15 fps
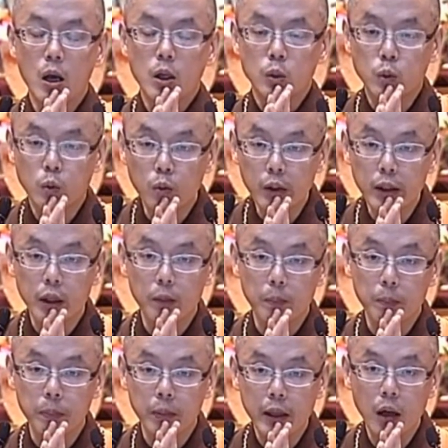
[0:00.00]
所以
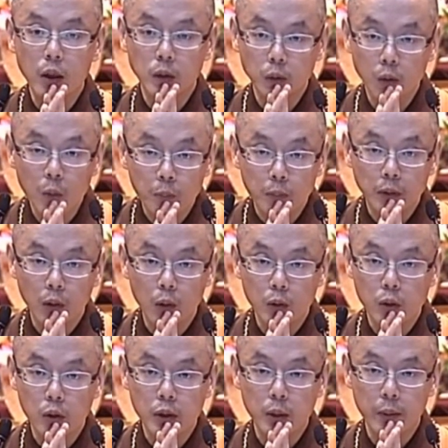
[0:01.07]
不要动不
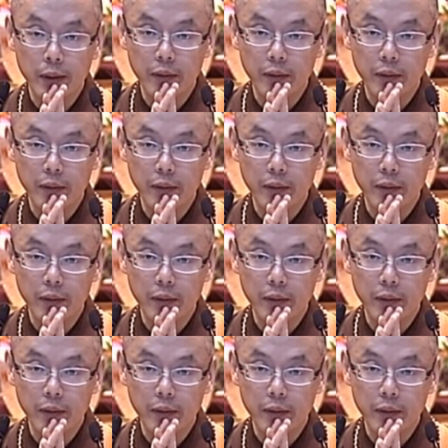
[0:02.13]
动就认